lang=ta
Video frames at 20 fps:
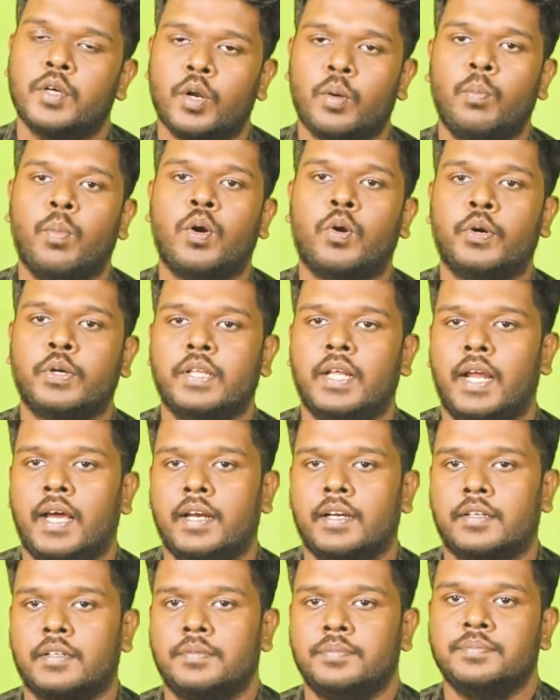ரொம்ப
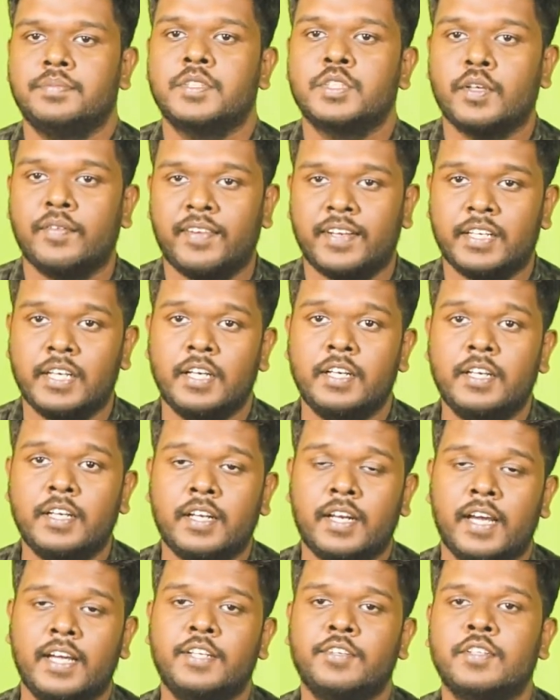கூடுதலாக இருக்கும் ஸோ ஃபெர்டிலிட்டி
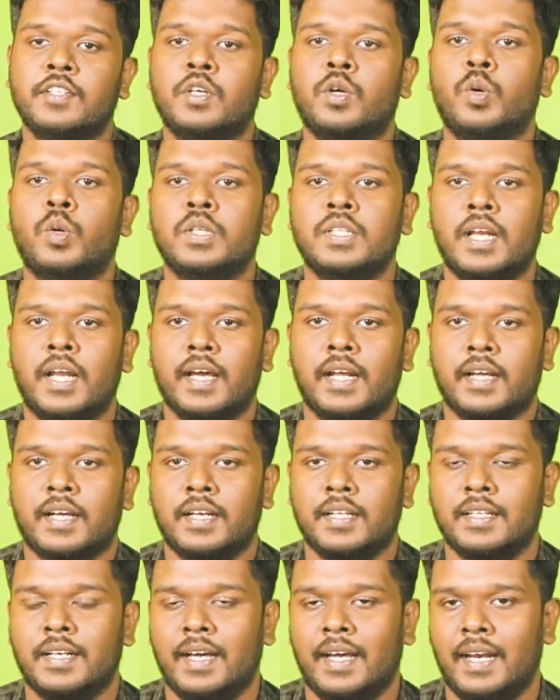ரேட் வந்து கூடுதலாக
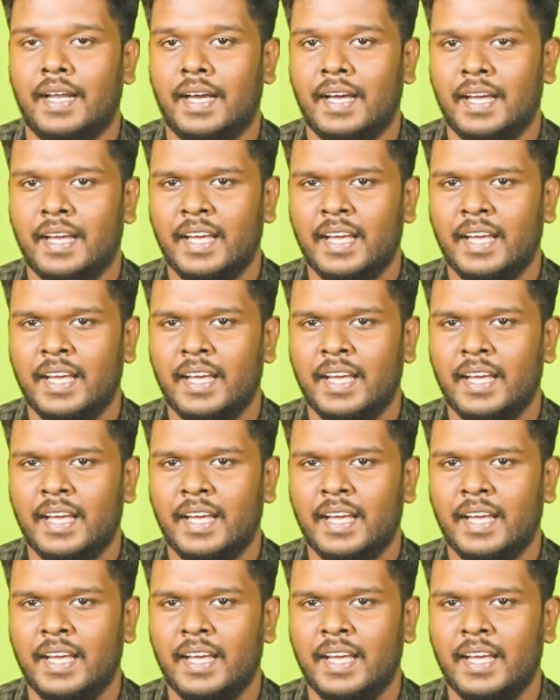இருக்கிறதுனால